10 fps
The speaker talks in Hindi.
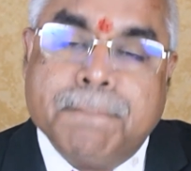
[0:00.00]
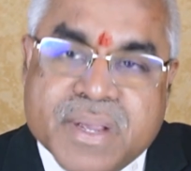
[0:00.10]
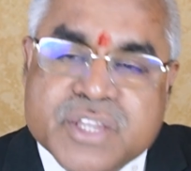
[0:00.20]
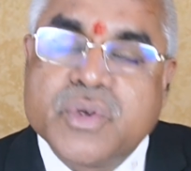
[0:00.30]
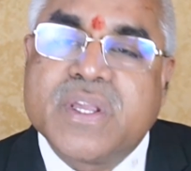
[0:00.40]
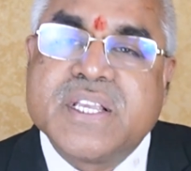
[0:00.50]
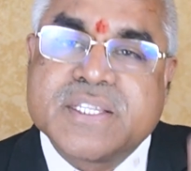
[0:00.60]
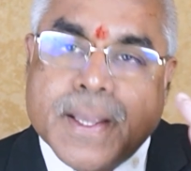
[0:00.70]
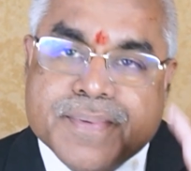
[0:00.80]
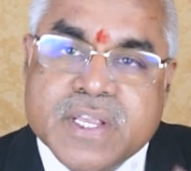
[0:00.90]
विश्व की
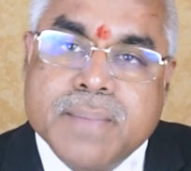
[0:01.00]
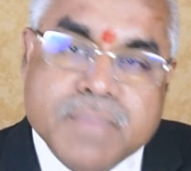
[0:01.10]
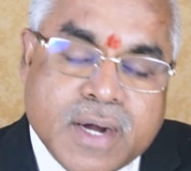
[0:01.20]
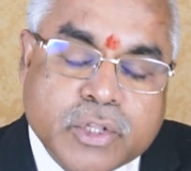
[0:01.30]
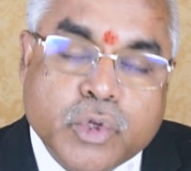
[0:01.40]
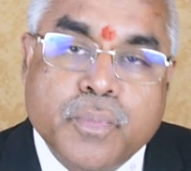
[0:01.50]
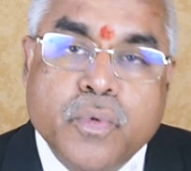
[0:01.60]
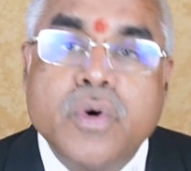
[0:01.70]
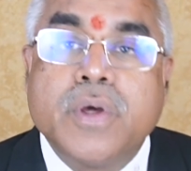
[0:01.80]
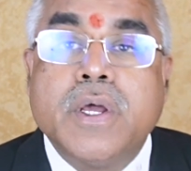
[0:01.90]
सबसे
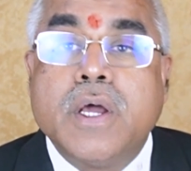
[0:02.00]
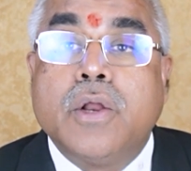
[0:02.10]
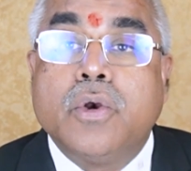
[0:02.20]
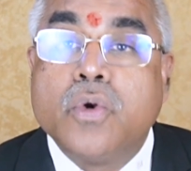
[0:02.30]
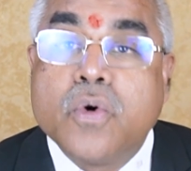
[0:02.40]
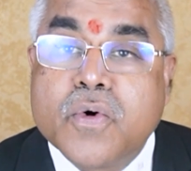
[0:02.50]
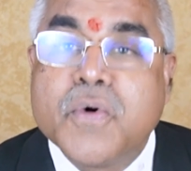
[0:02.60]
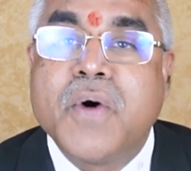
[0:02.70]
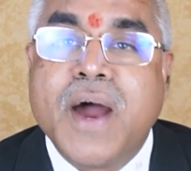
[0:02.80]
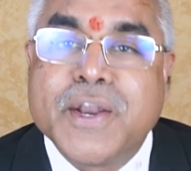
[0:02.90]
महत्वपूर्ण
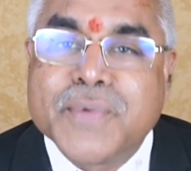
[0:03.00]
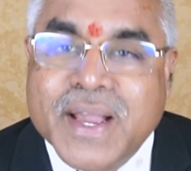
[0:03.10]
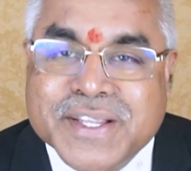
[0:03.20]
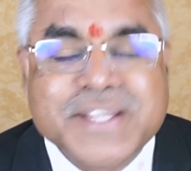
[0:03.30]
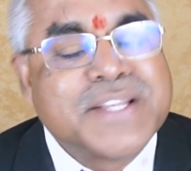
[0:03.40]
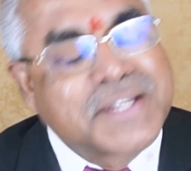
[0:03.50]
लोगो एडवाइजरी